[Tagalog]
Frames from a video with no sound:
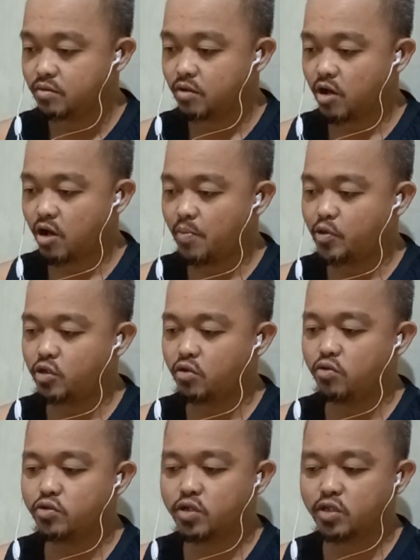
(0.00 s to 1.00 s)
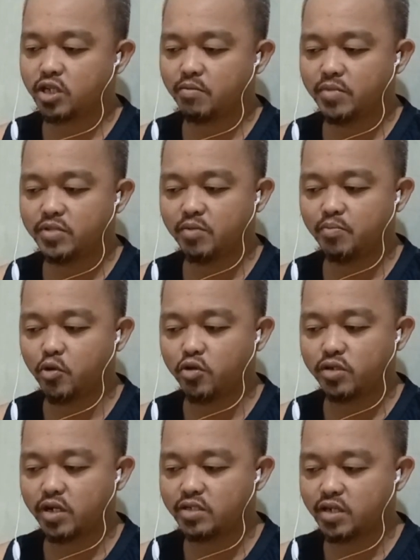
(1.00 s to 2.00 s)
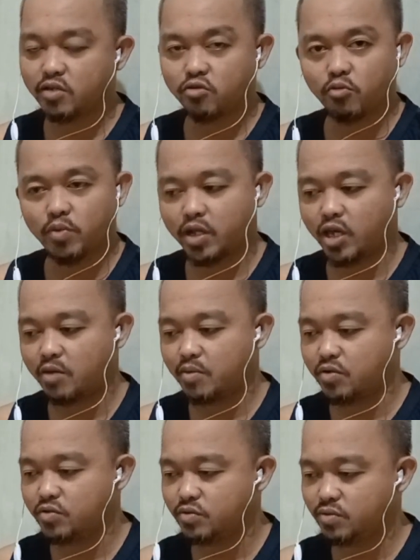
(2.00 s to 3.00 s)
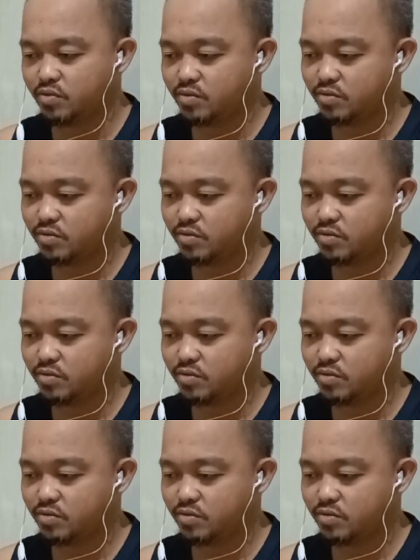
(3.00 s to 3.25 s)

Grabe si Coach Kit naman yung point guard na yun, rumiribo, no?